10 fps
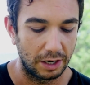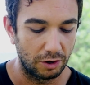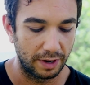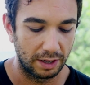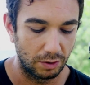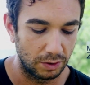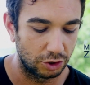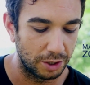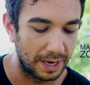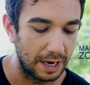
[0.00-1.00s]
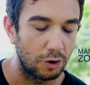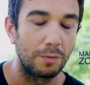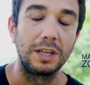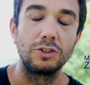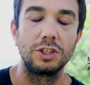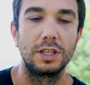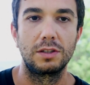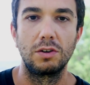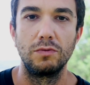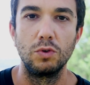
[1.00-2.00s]
ricoverato lo Gemelli a Roma,
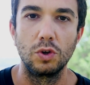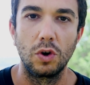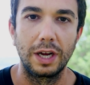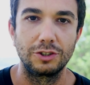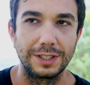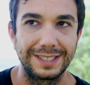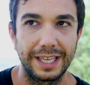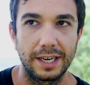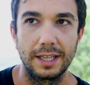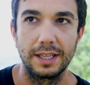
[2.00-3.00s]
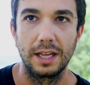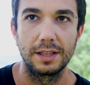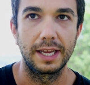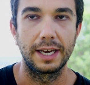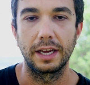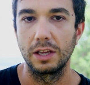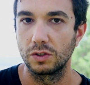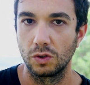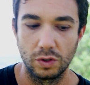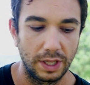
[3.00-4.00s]
l'incidente l'ho avuto a Cisterna di Latina, che io
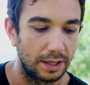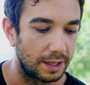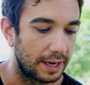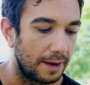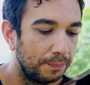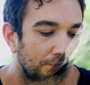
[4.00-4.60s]
sono di Latina.